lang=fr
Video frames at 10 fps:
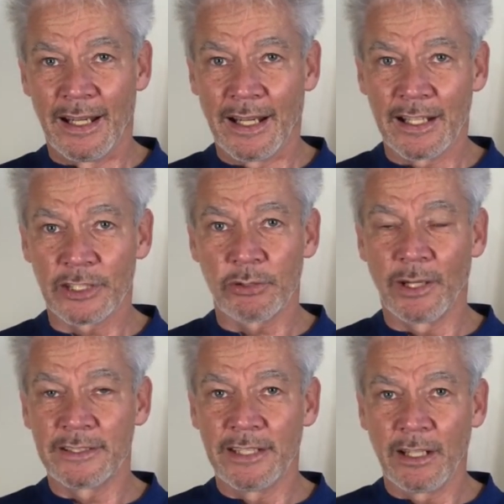la cage
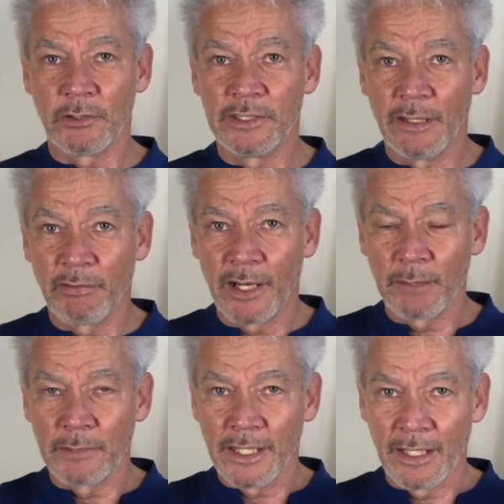thoracique, le
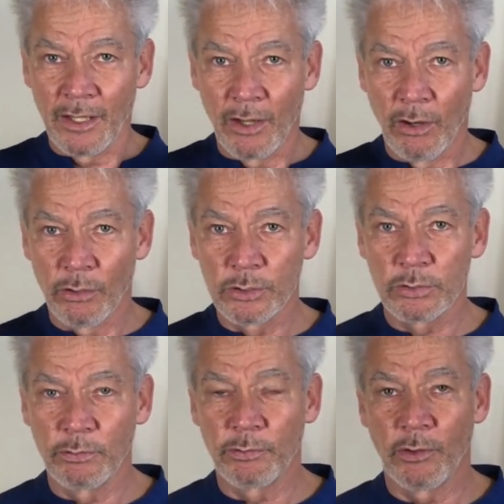diaphragme, et en
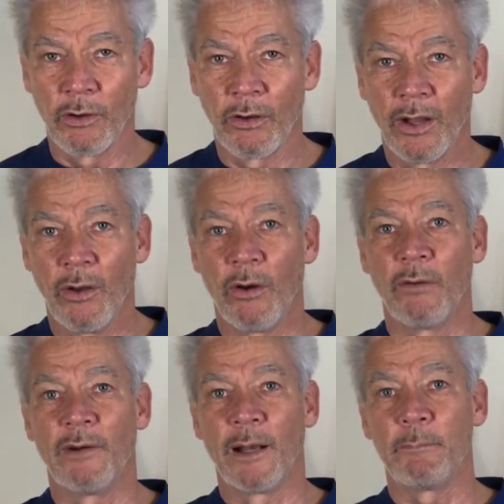soufflant,
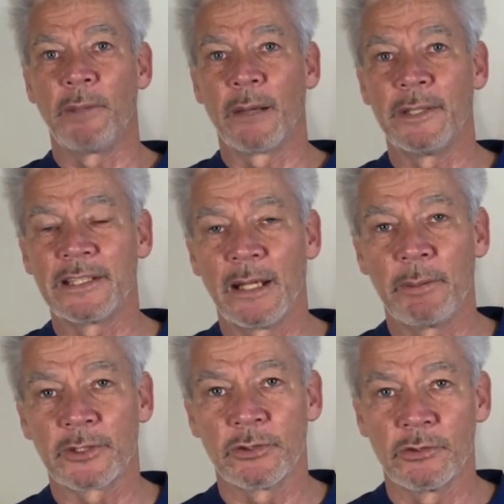on va permettre à la
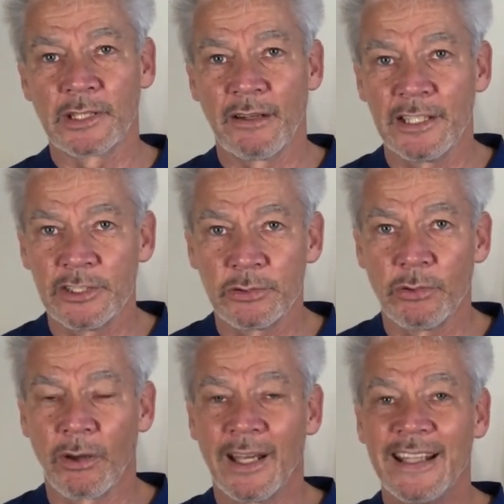personne de travailler
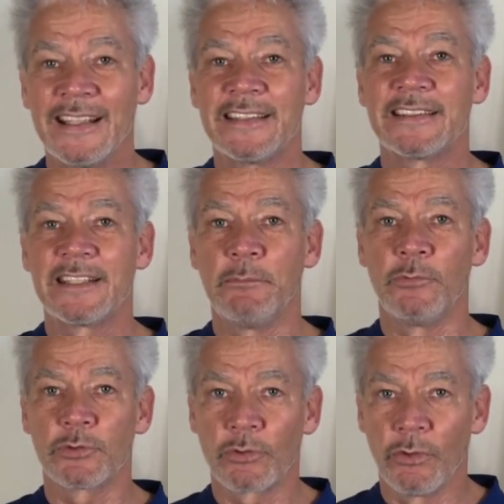sur ses
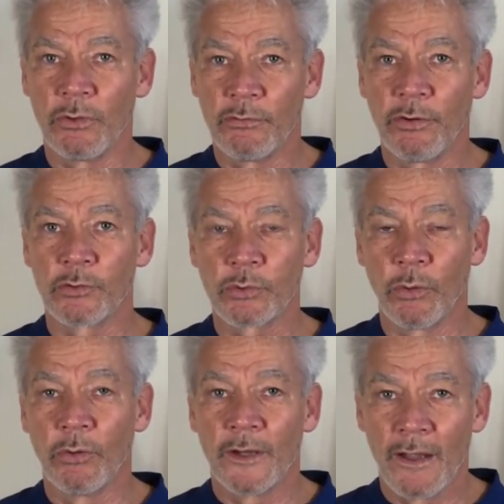muscles
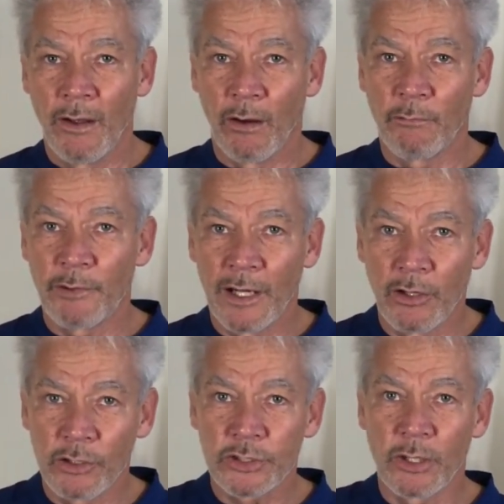ventraux. Enfin,
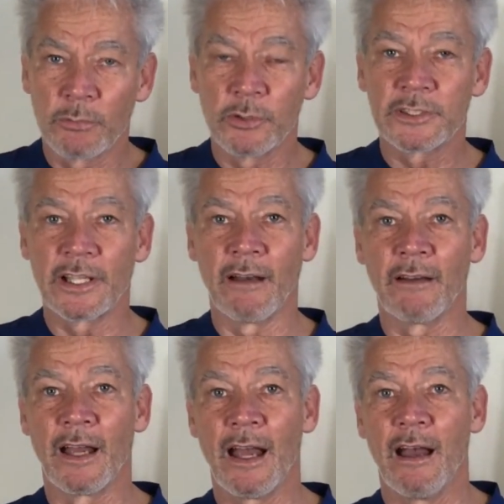l'ensemble de ça
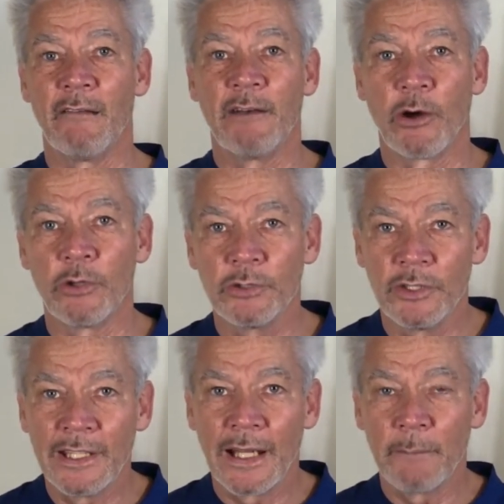va
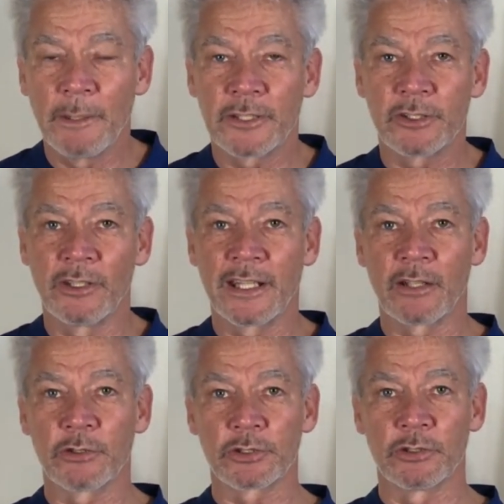redonner à la personne
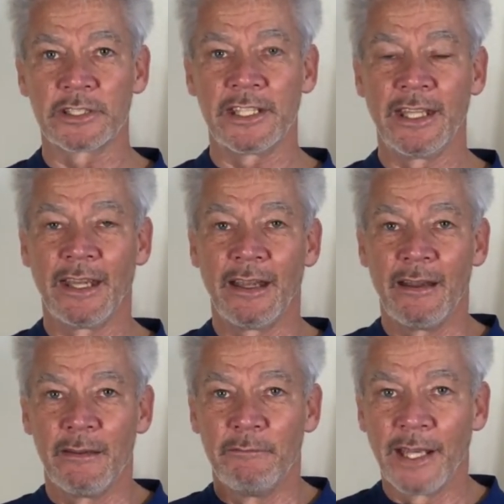quelque chose qui
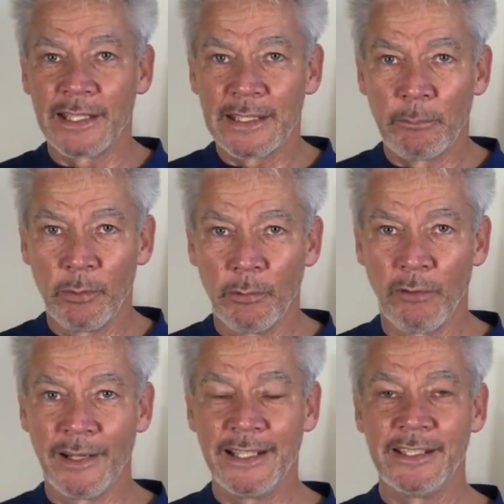véritablement
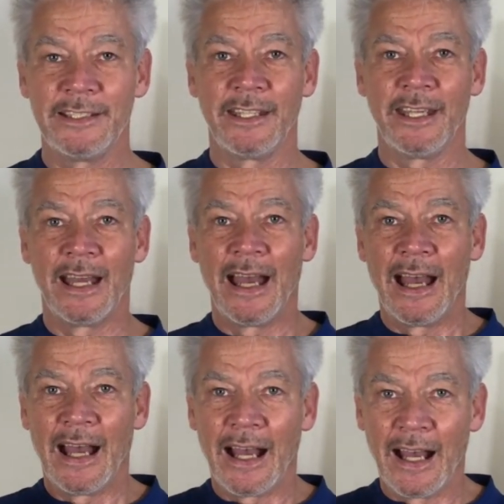va l'aider
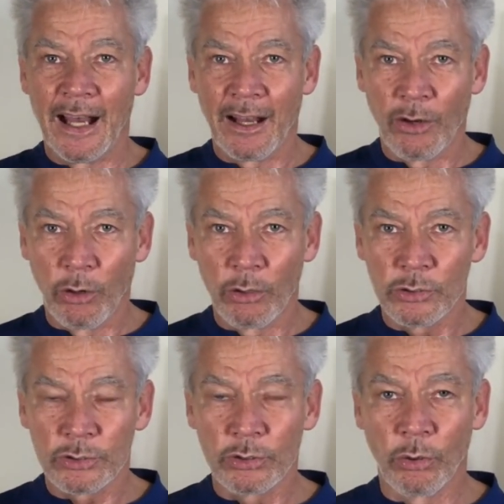à
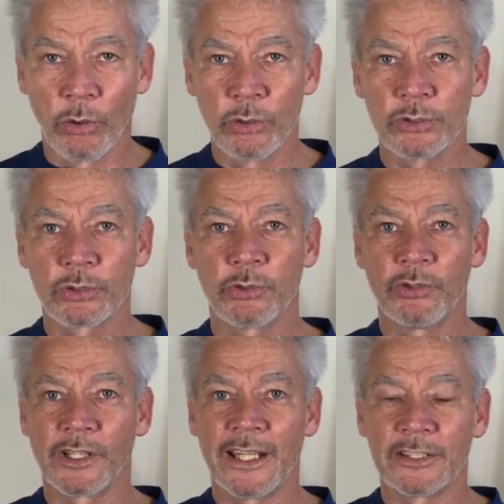se
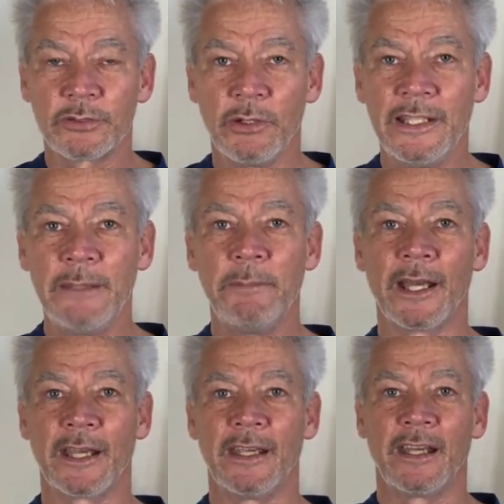restructurer, à se
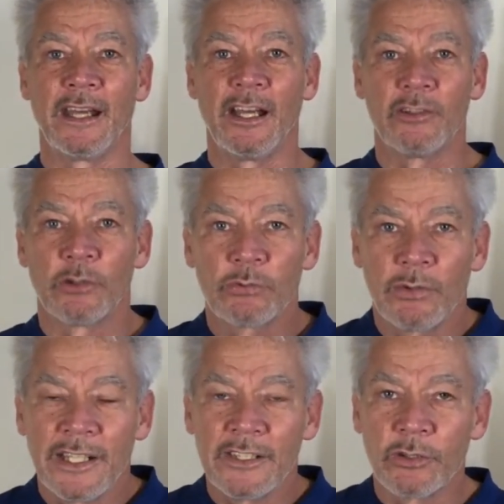libérer dans
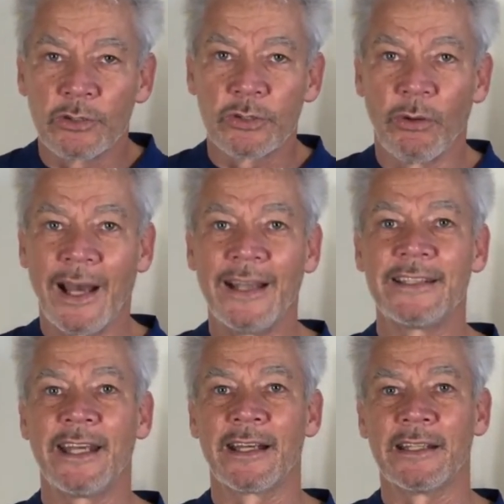toutes les tensions
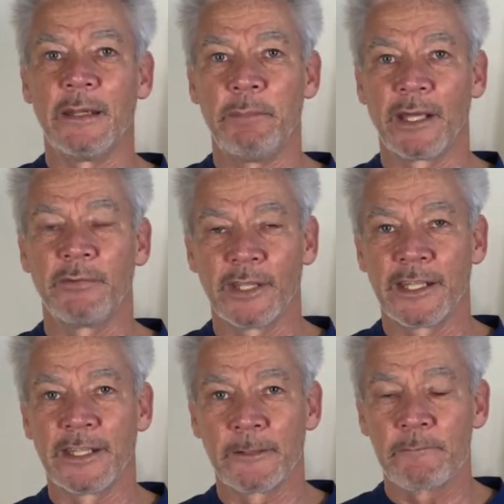internes et
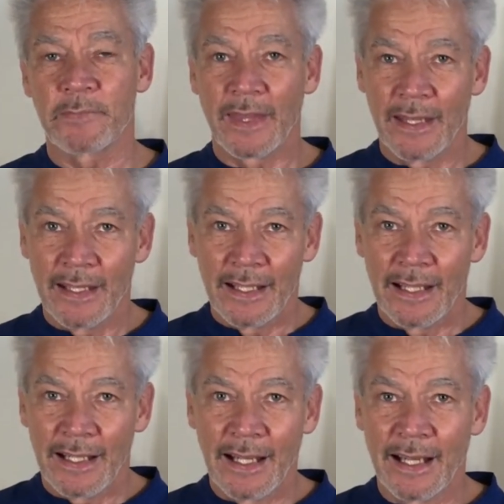périphériques.
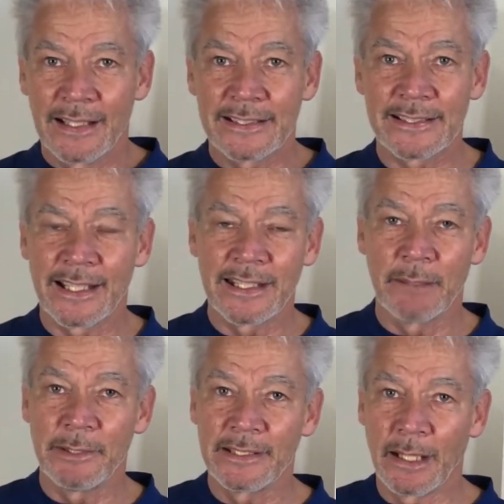La
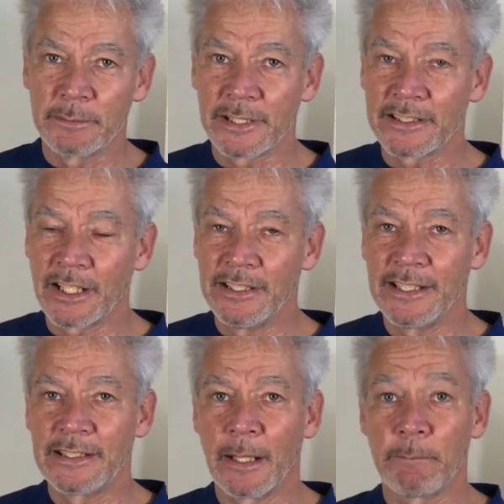cinquième étape, ça sera une
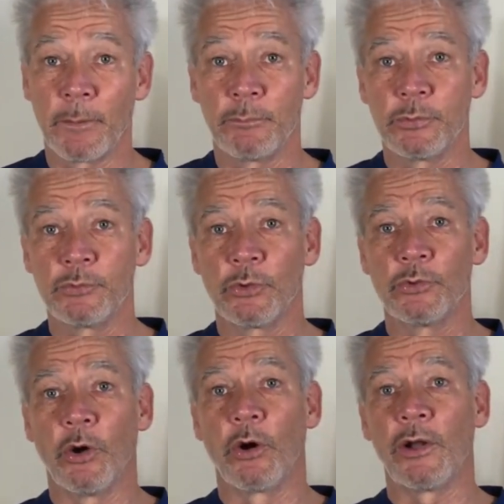étape plutôt
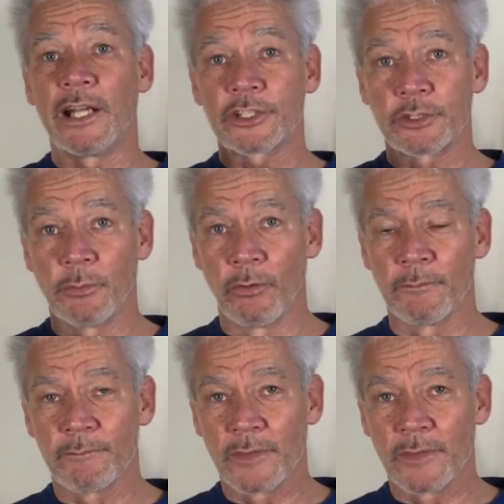de relâchement,